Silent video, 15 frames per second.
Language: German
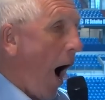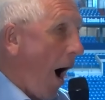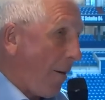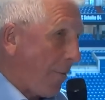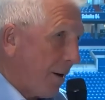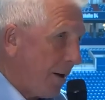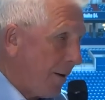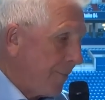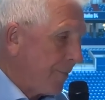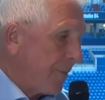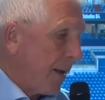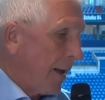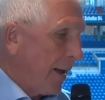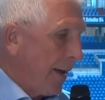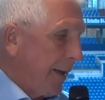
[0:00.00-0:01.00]
Aber
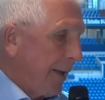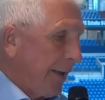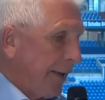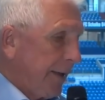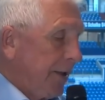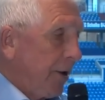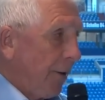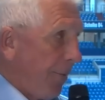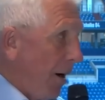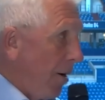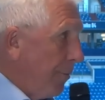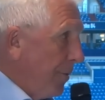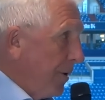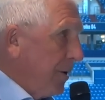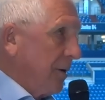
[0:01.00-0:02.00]
ich habe
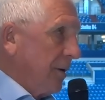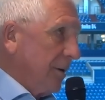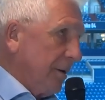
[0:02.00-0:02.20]
auch mit